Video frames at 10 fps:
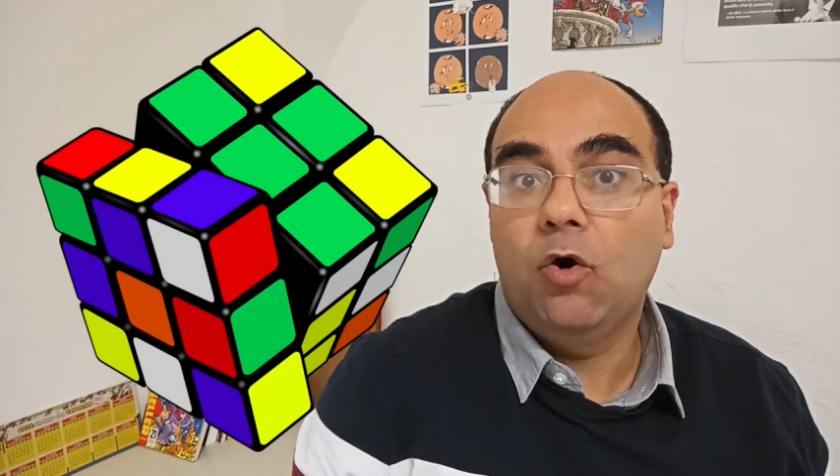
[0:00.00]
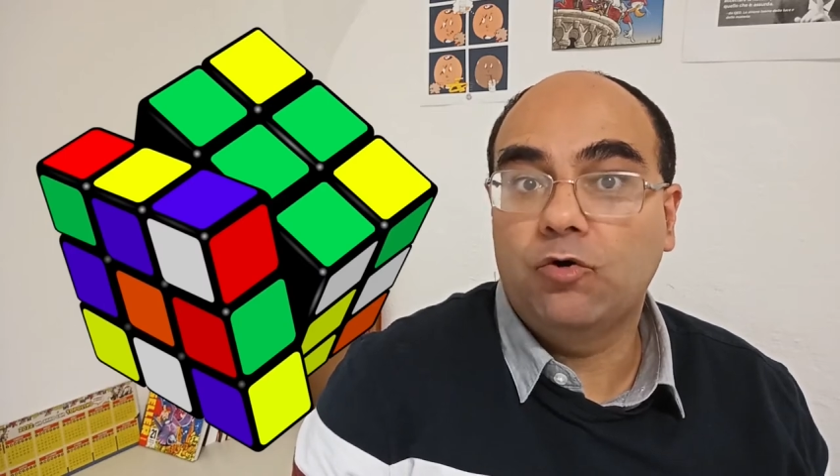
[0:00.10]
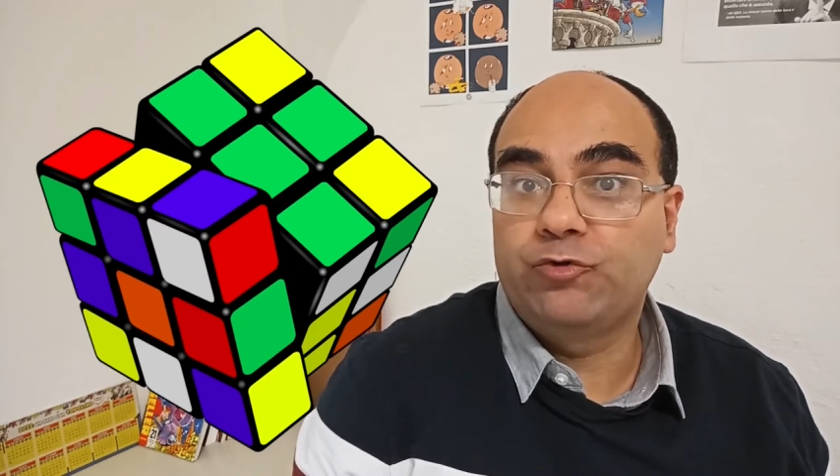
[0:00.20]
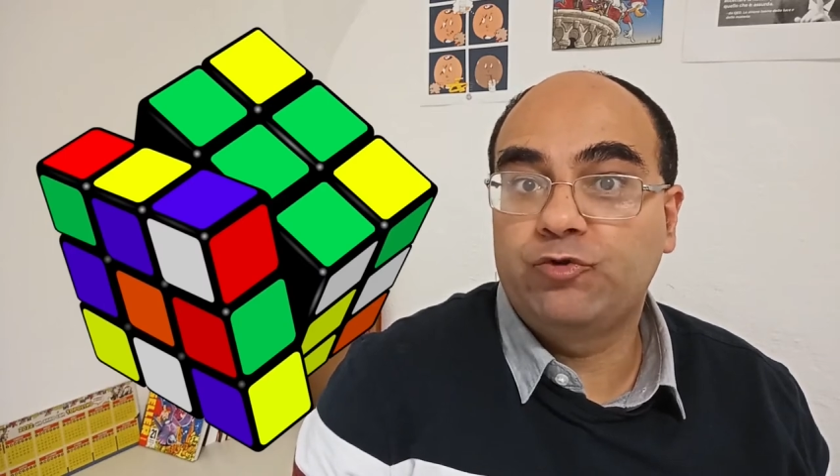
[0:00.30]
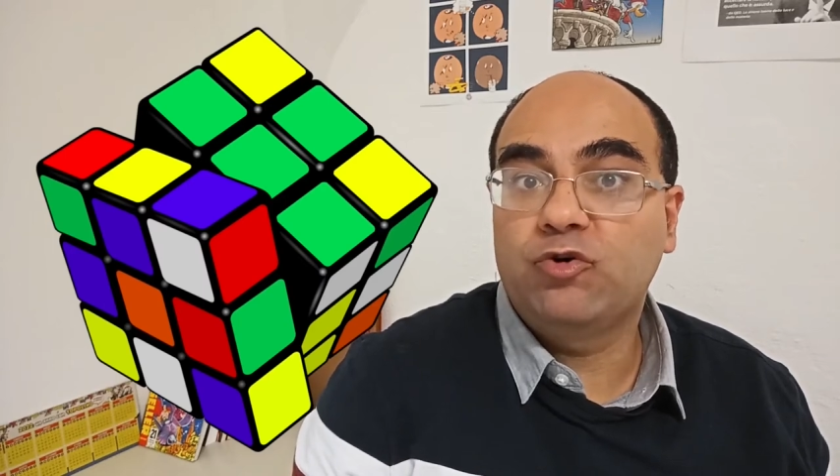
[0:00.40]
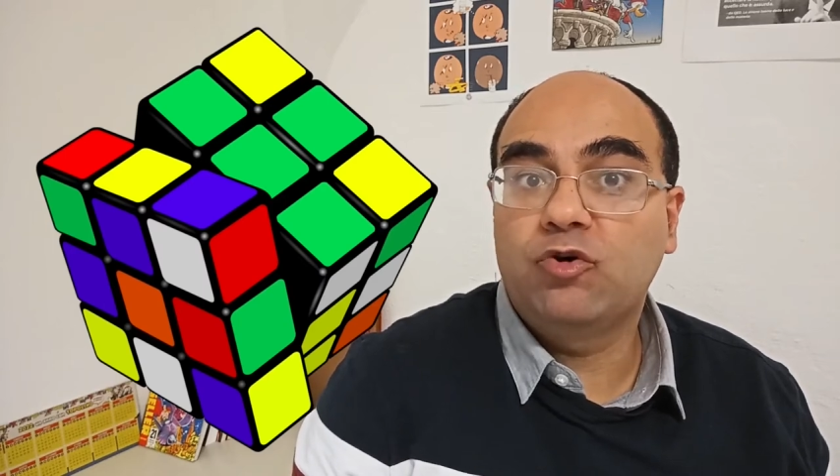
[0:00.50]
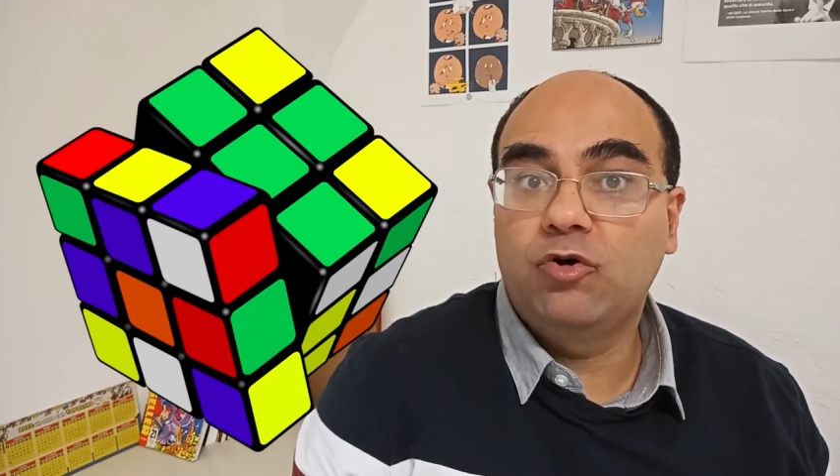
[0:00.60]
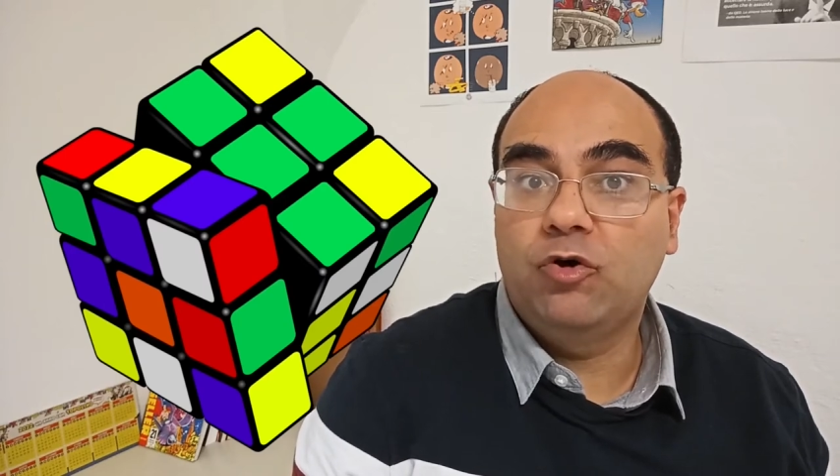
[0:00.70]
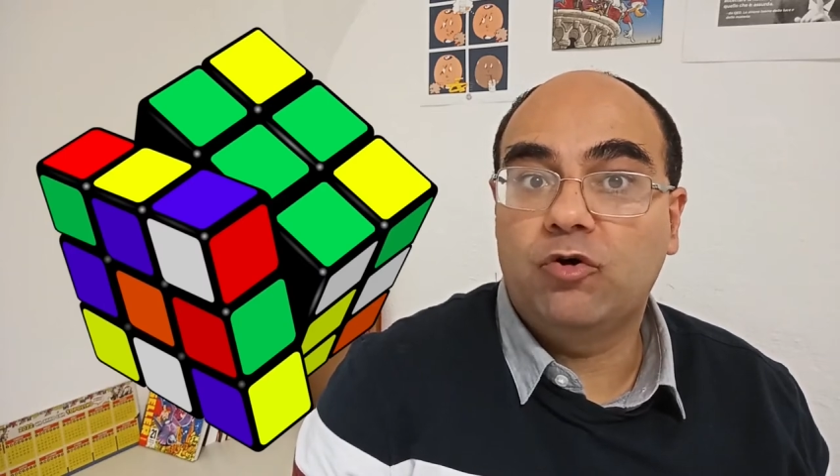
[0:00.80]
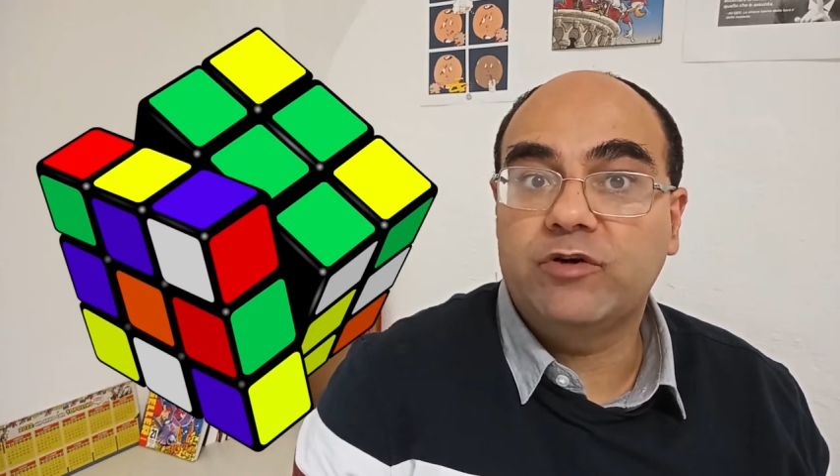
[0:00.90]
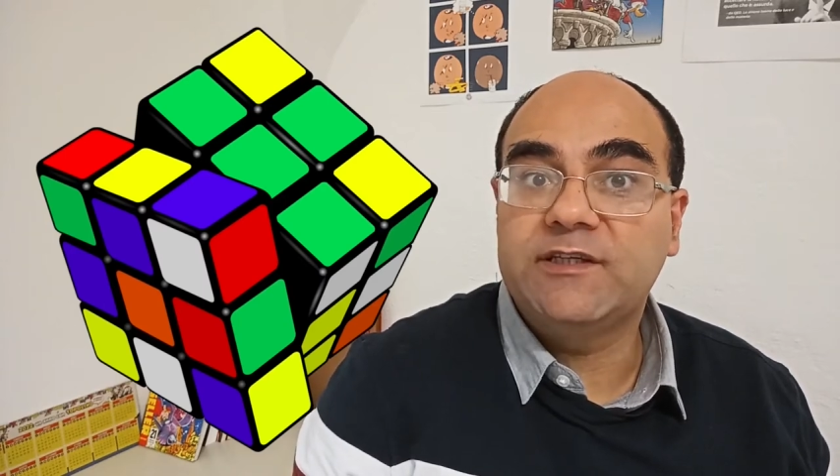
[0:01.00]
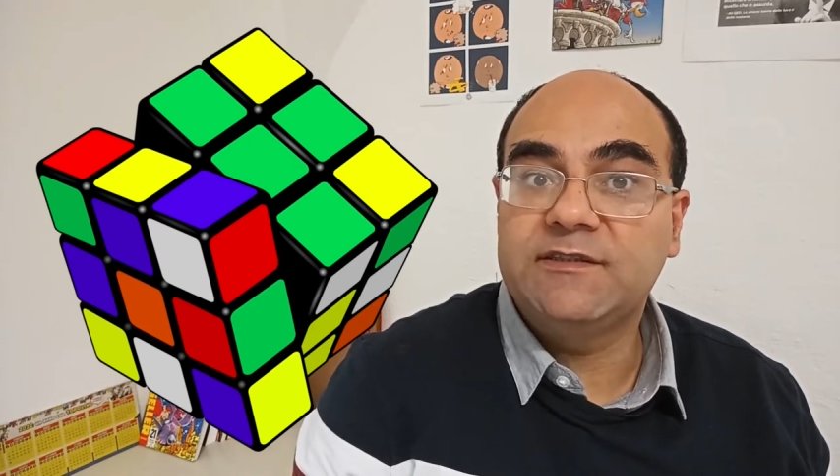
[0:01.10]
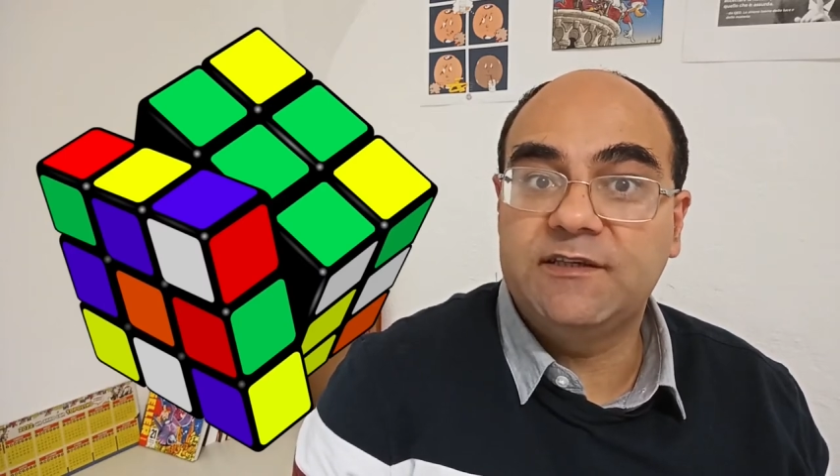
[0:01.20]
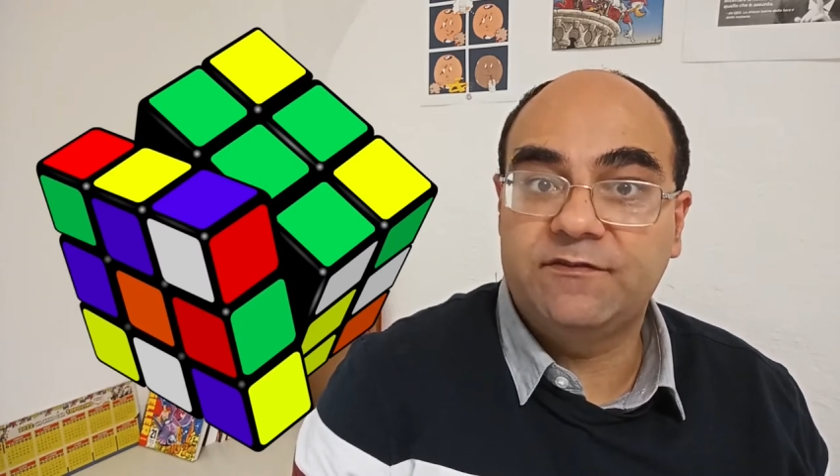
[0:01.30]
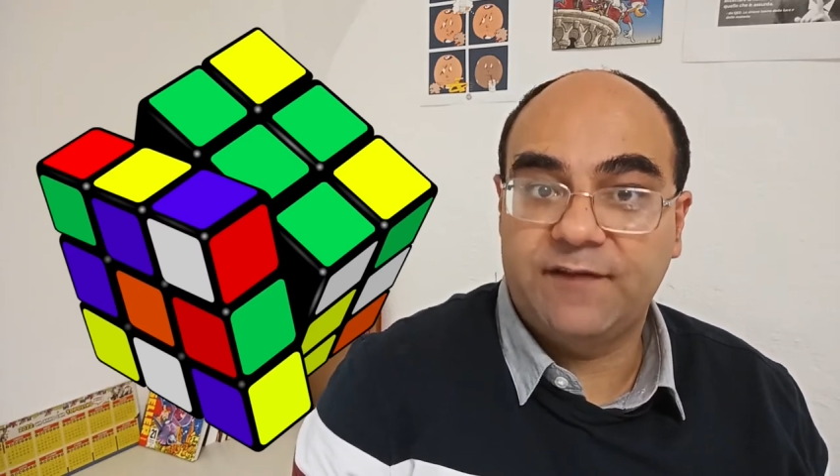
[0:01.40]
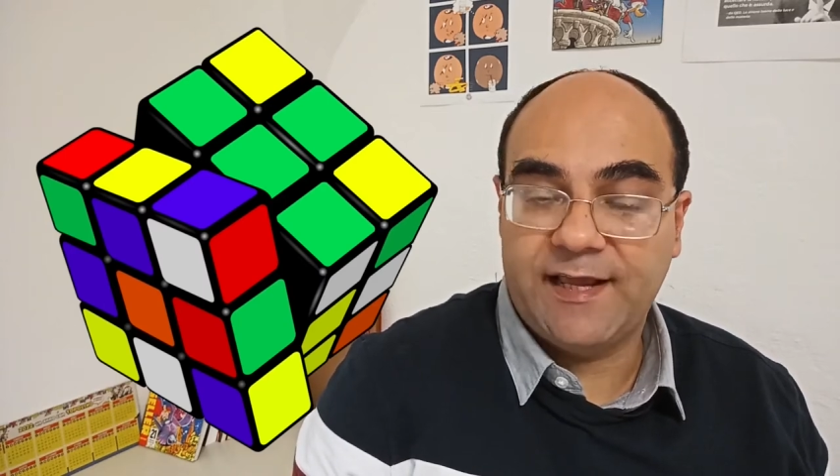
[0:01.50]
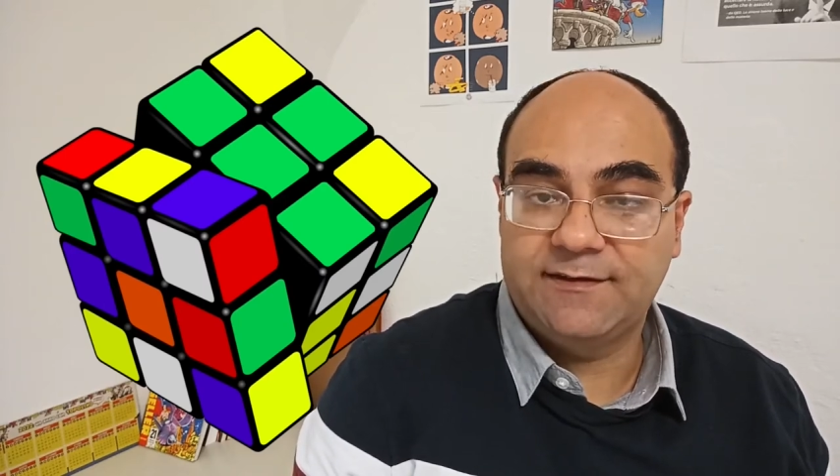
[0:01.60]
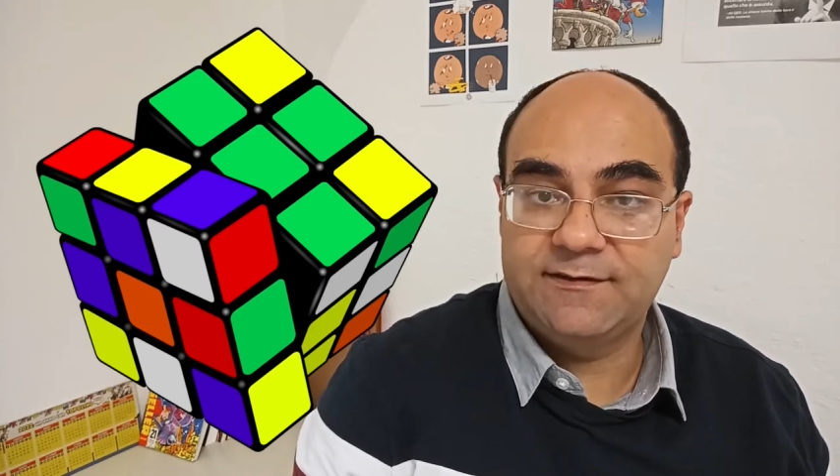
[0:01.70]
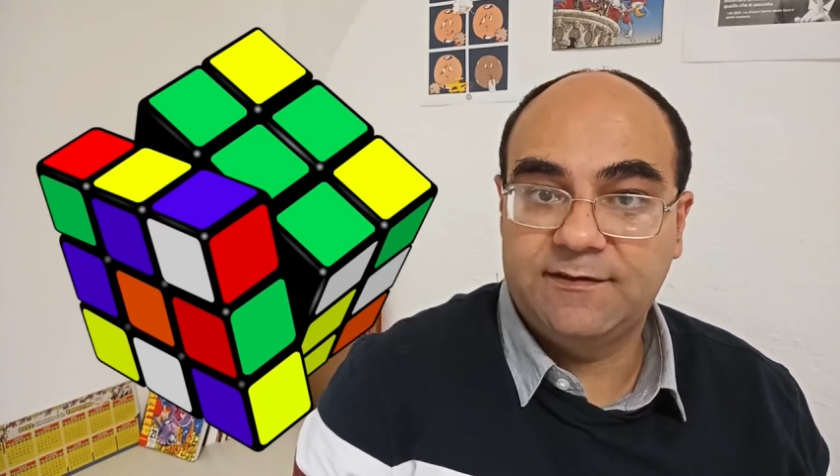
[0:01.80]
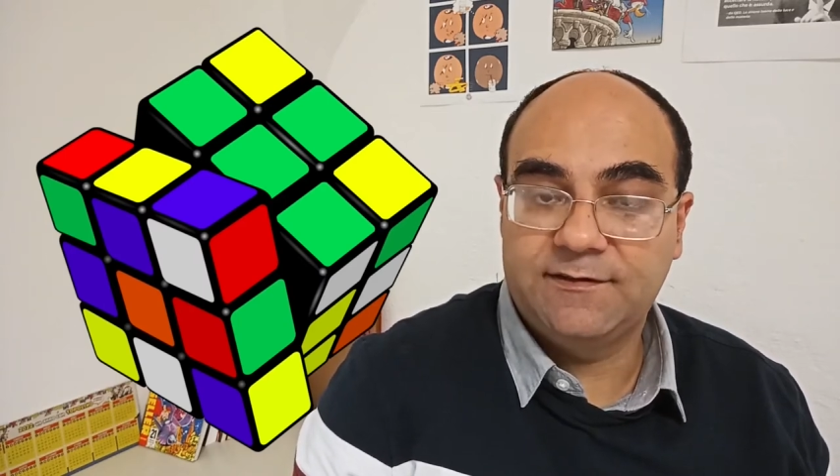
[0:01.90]
otto colori
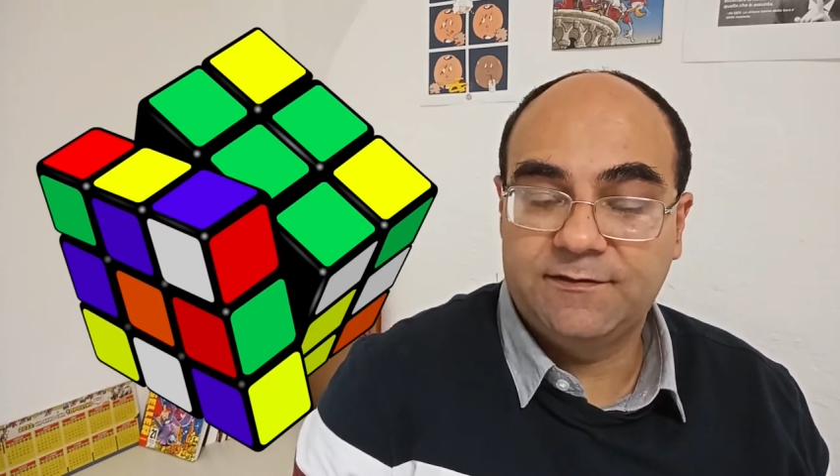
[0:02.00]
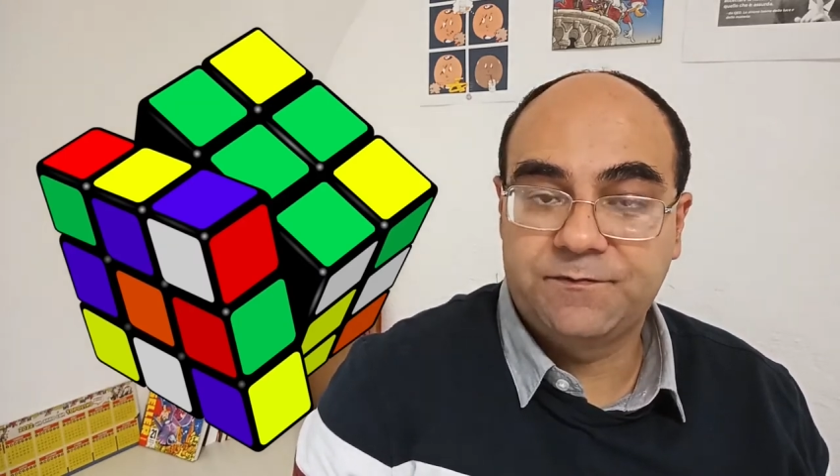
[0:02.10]
differenti